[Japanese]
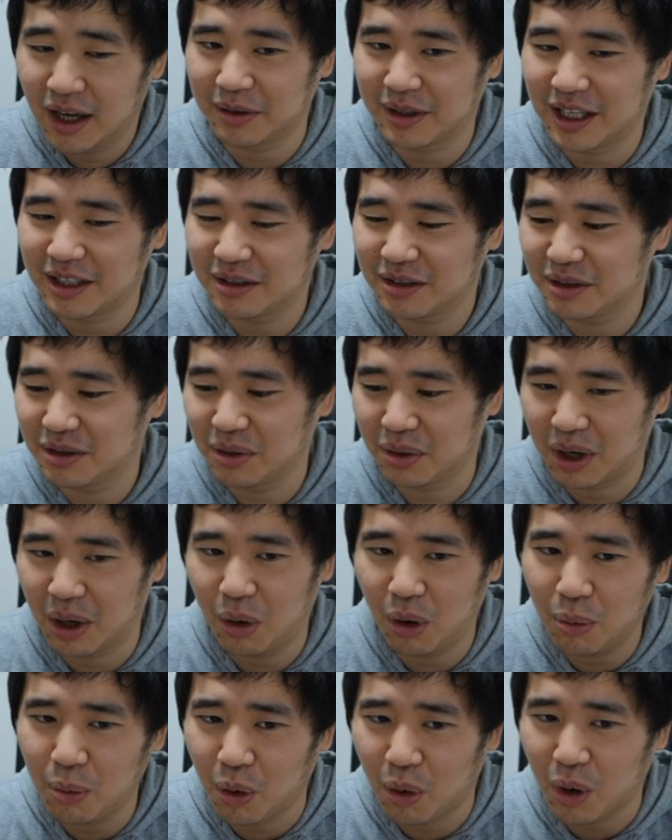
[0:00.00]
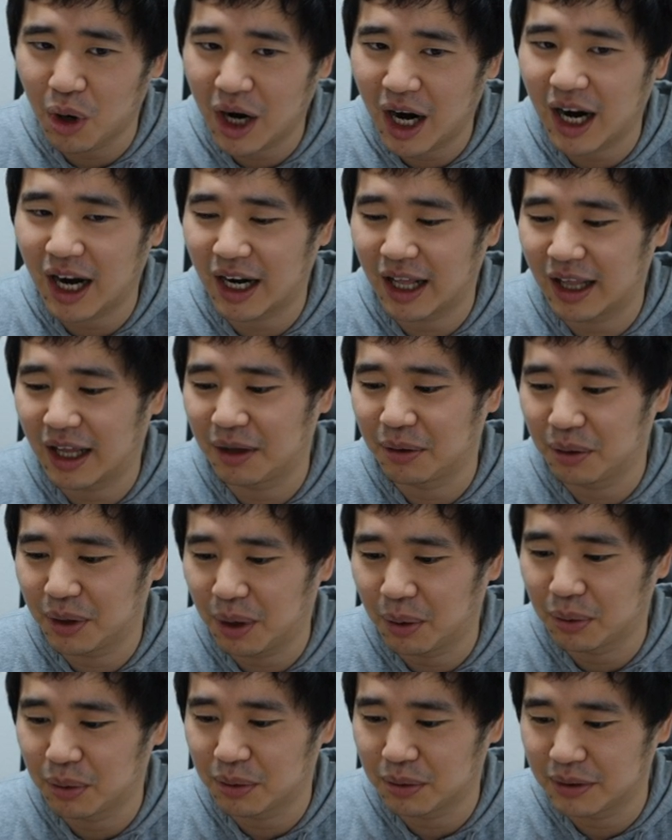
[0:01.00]
手数料がほぼかからないの
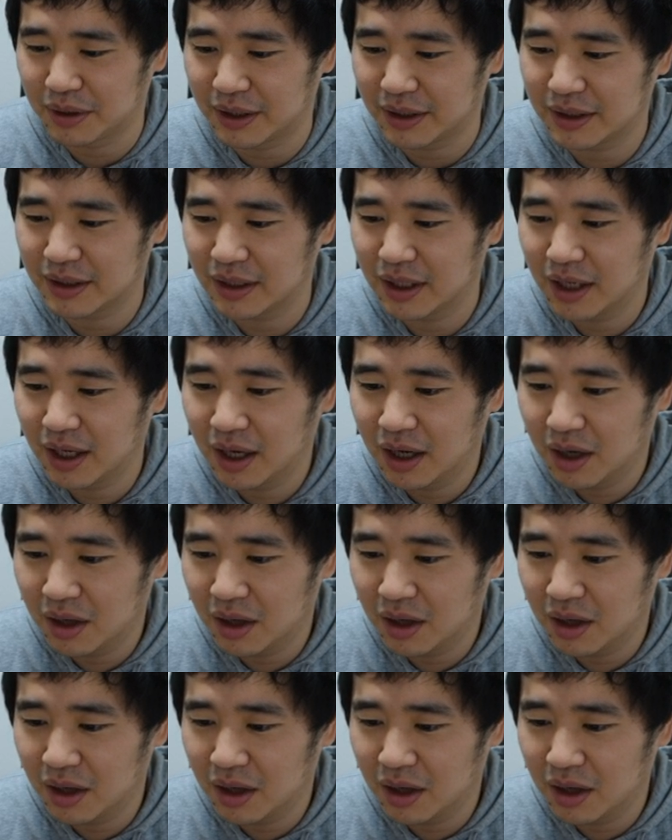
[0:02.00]
でお得です